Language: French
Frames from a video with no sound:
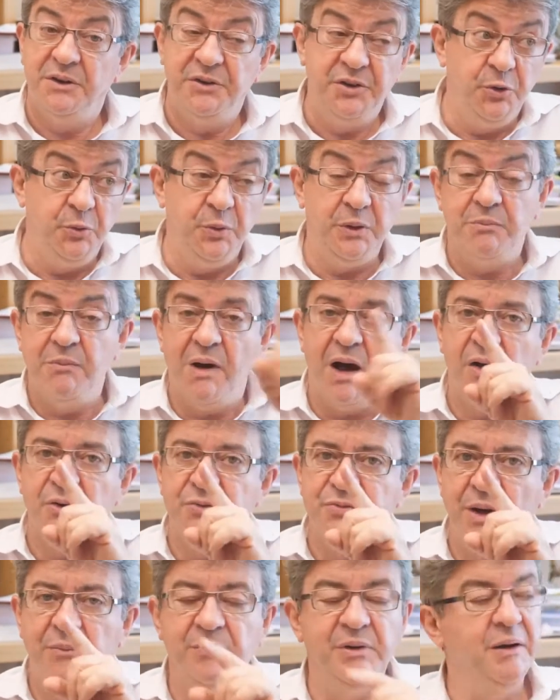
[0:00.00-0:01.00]
18 hmm mars,
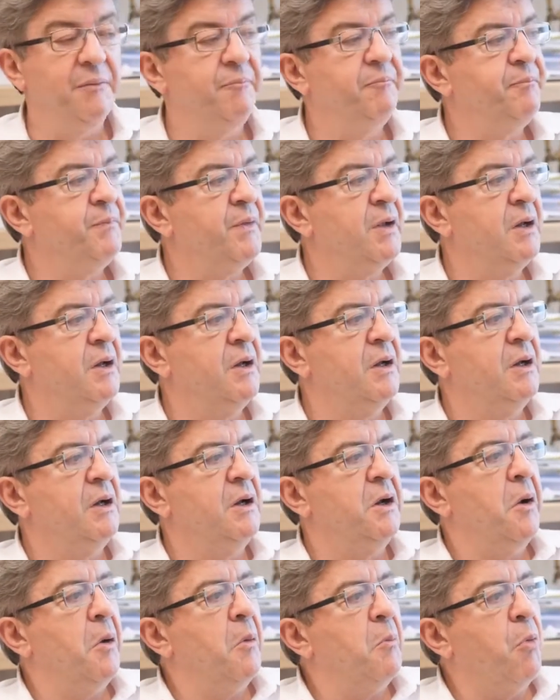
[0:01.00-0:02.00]
fin mai.
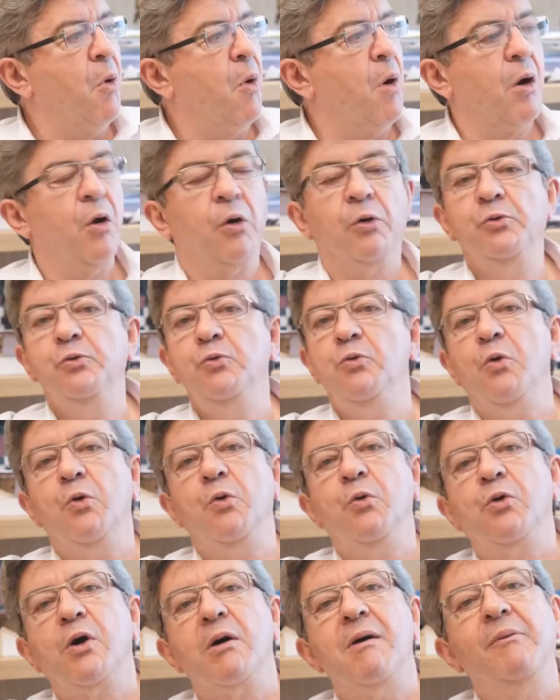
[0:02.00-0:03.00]
Bon, alors
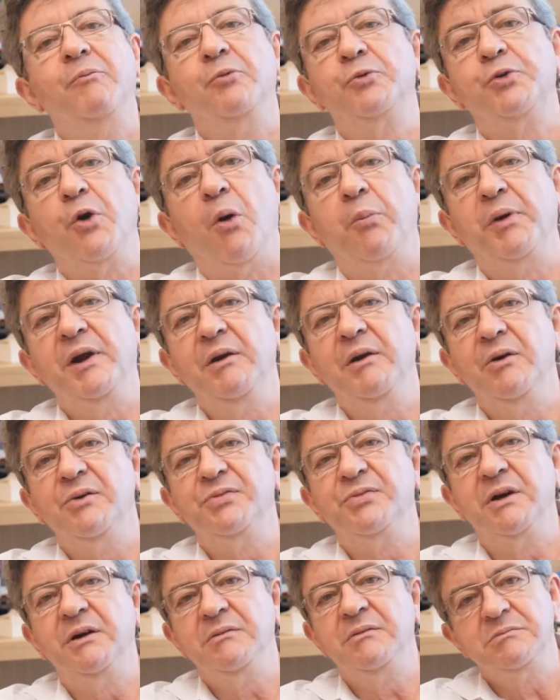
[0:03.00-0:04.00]
nous, quand même, on sort pas de
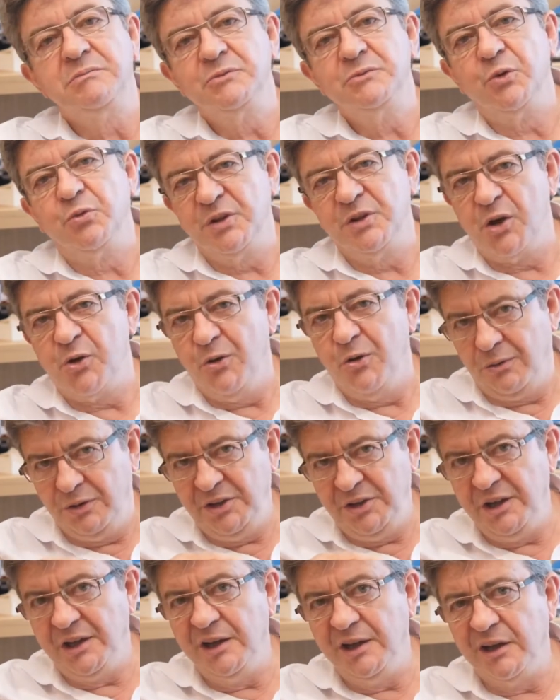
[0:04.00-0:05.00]
l'œuf. Hein. Donc d'accord, on
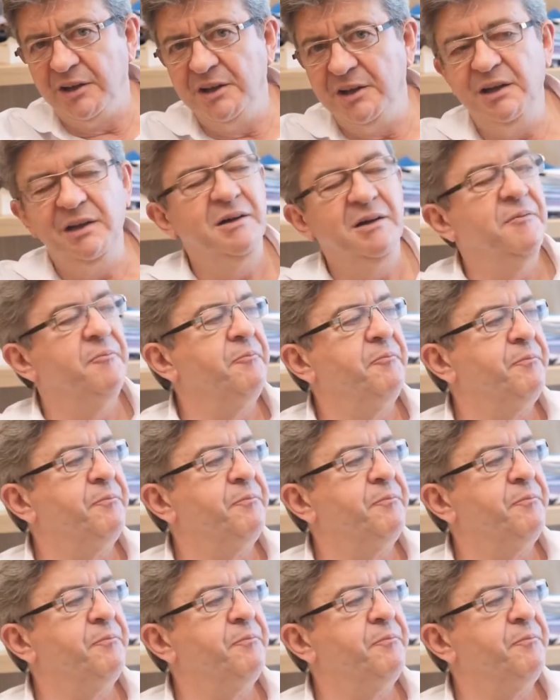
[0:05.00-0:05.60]
est des guerriers.